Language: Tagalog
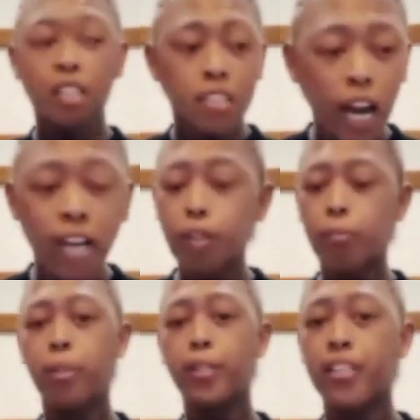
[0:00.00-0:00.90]
sa araw
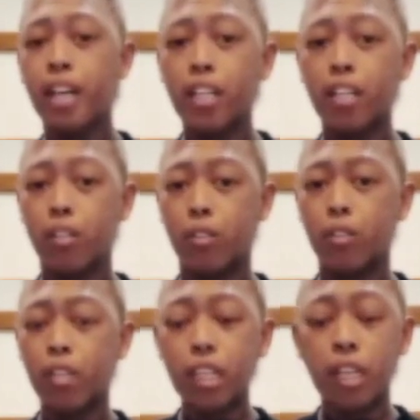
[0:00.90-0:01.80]
ng birthday ng anak ko,
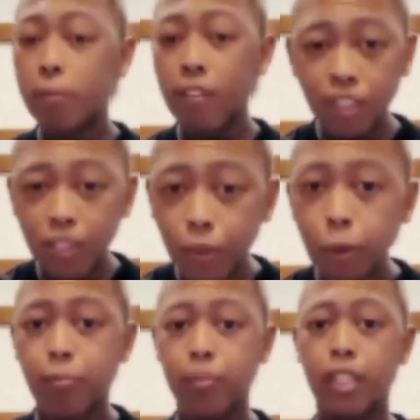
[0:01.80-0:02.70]
lahat kami mag-perform.